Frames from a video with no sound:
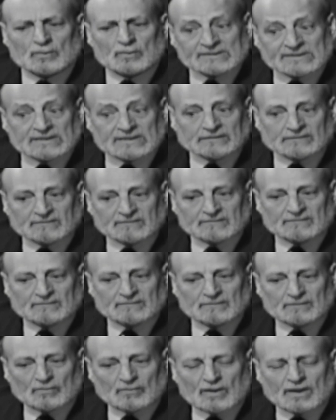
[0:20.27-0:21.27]
وسيط
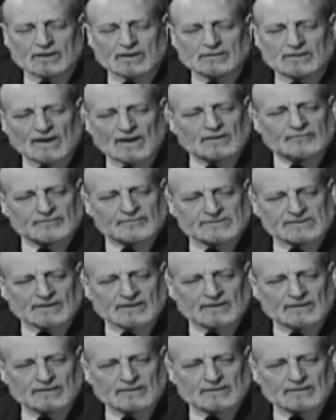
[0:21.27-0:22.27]
واخد ألف
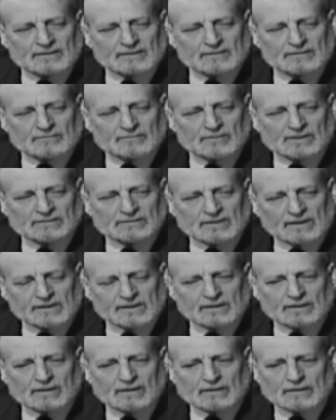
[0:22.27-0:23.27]
سنة من
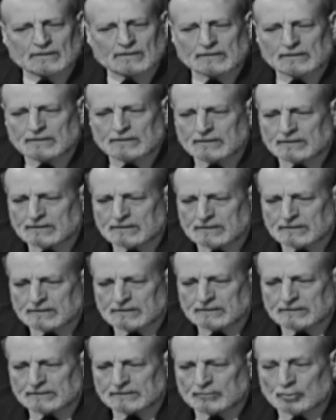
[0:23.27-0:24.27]
تاريخ
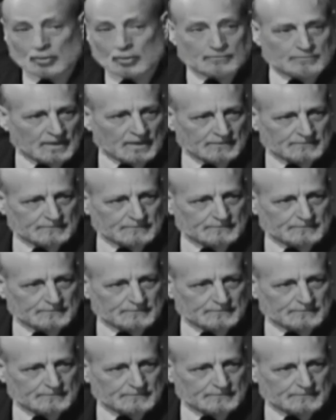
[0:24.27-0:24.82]
أوروبا